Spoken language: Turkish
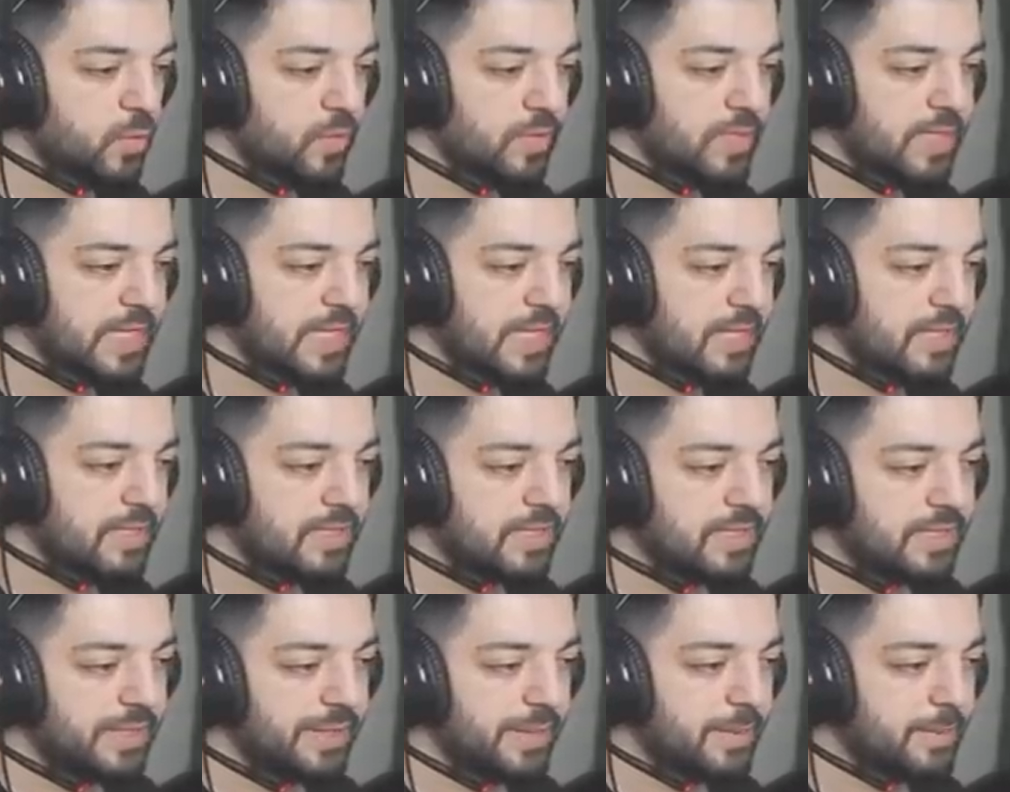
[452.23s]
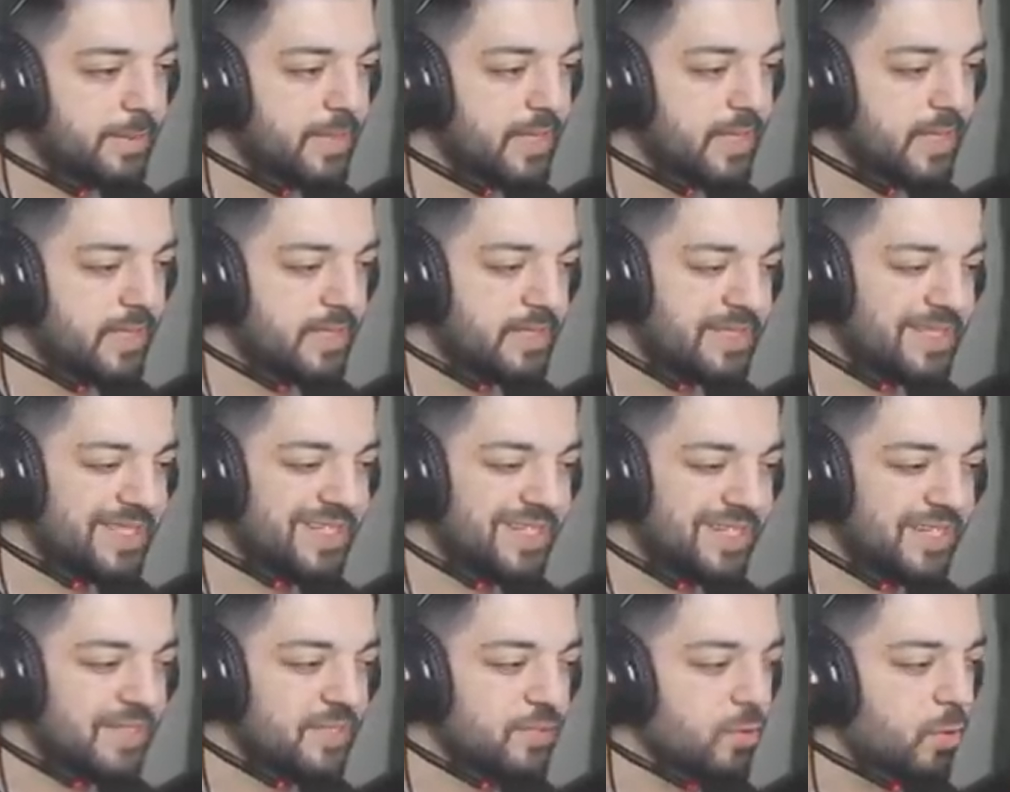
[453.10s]
Nova'da bir
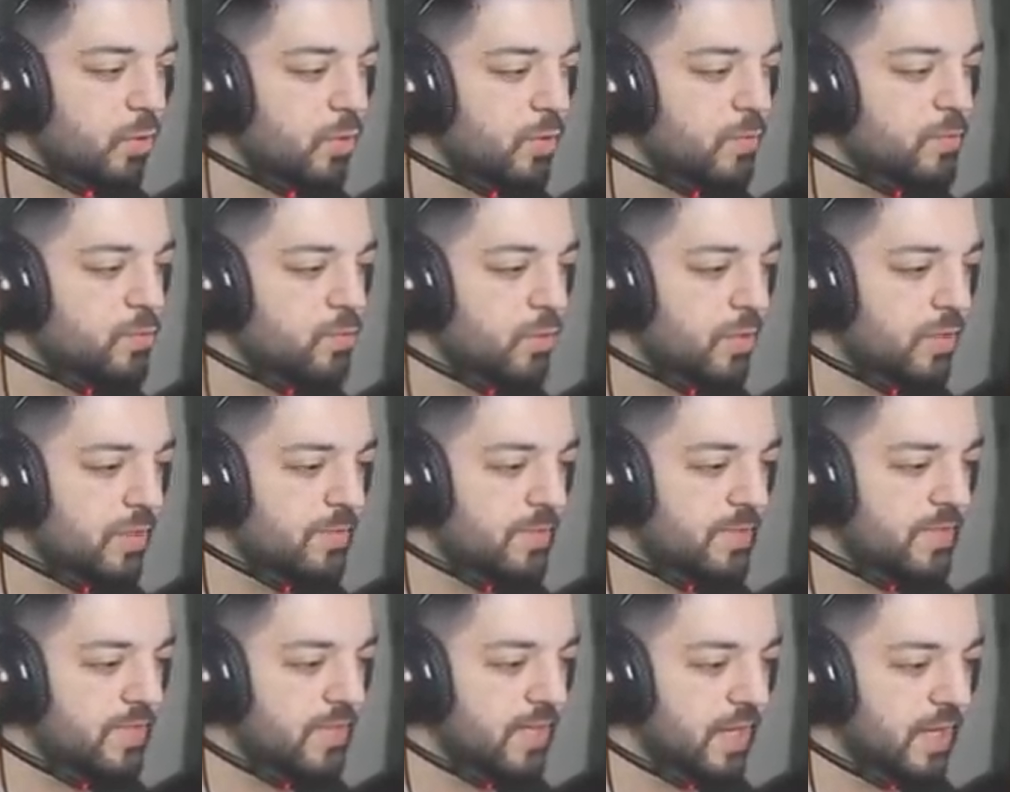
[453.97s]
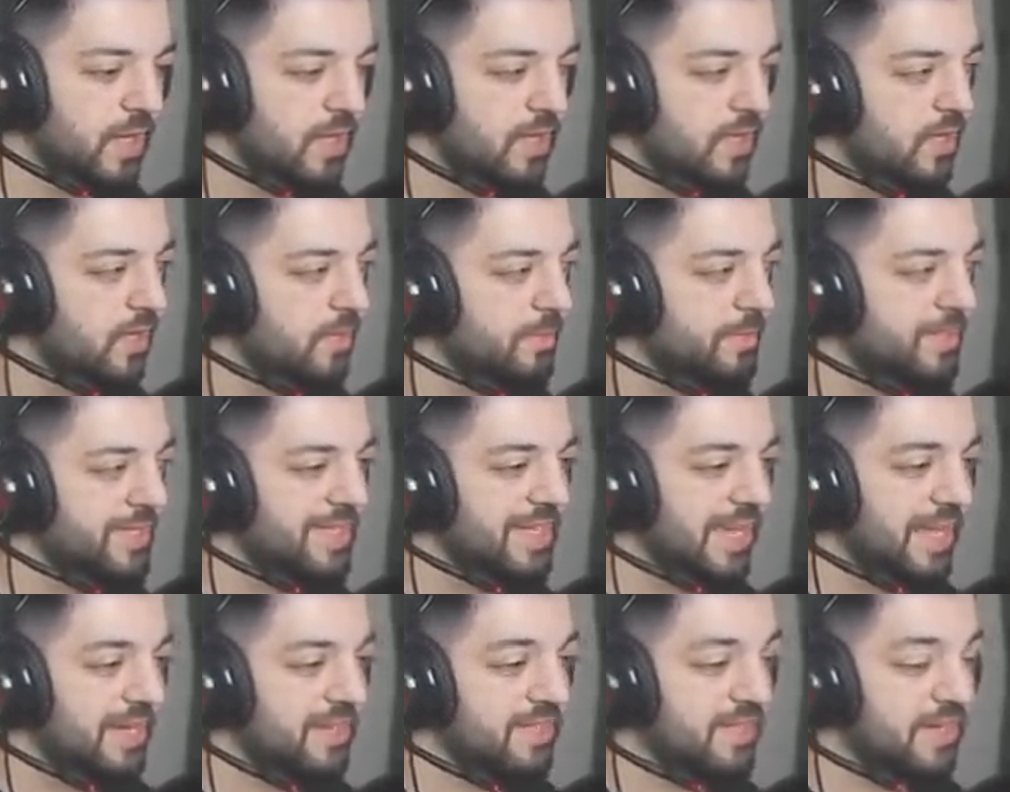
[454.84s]
sıkıntı olmuş olabilir ya bir
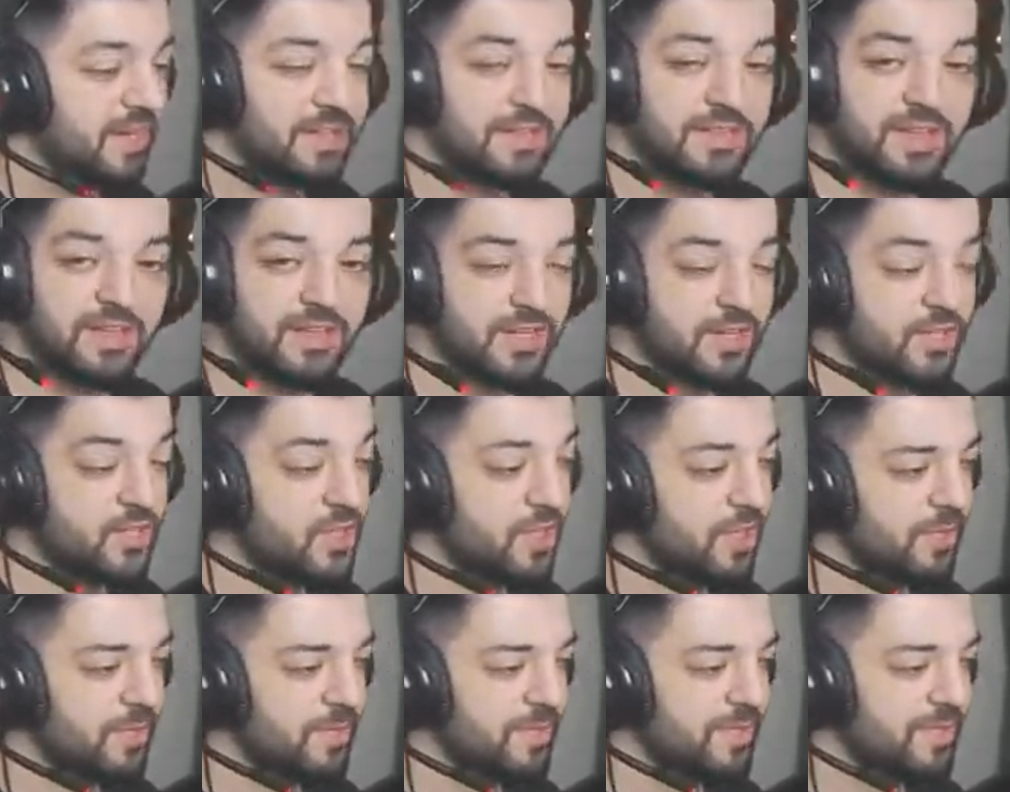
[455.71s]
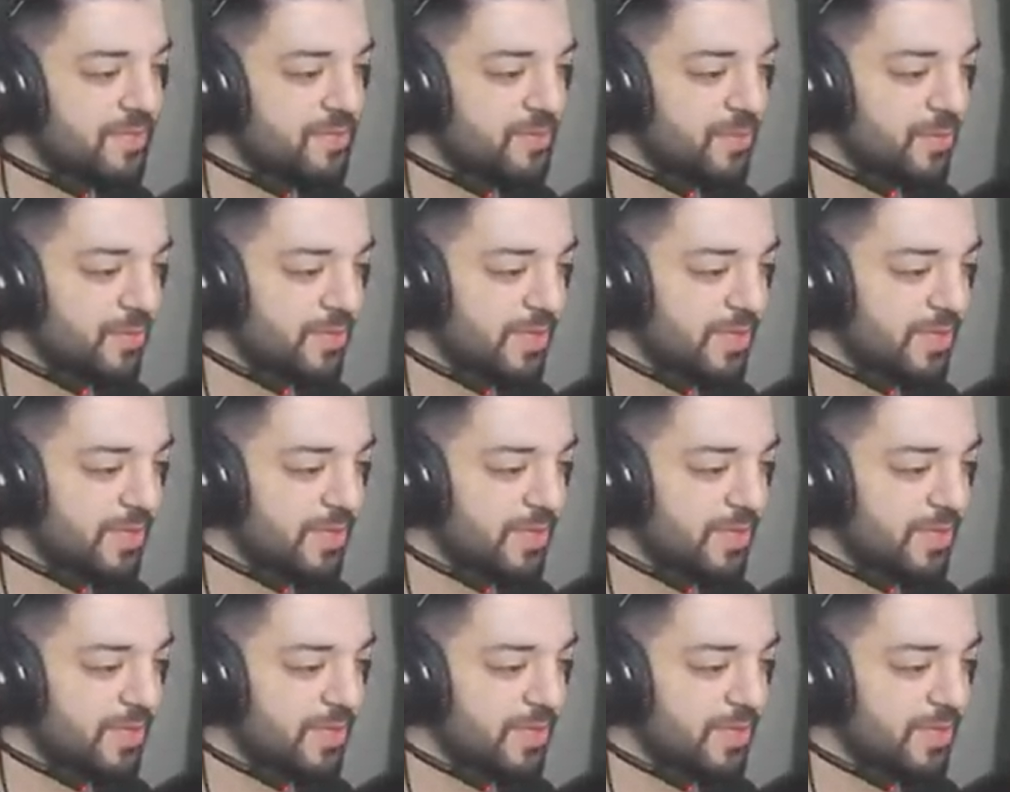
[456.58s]
gergin anlar yaşayabiliriz